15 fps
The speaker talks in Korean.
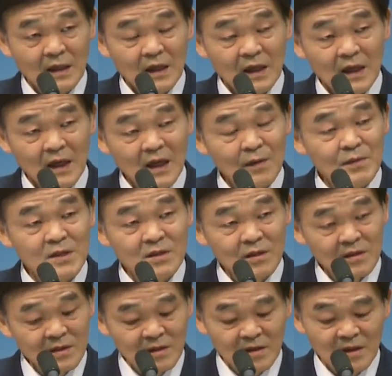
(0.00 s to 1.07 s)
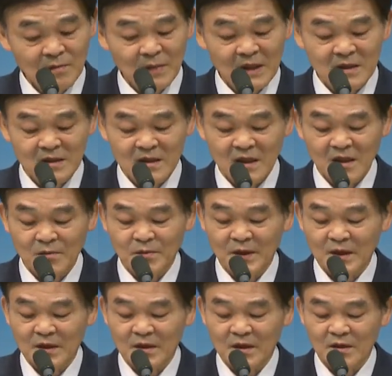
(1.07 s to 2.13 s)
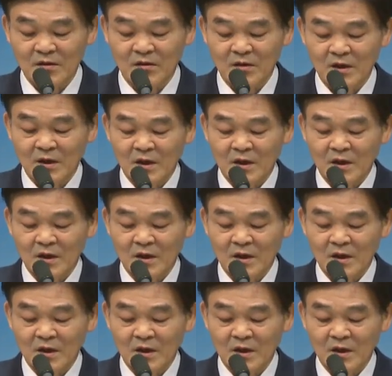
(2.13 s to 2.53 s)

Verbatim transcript: 하나님의 성령이 받은 사람이 발견해요.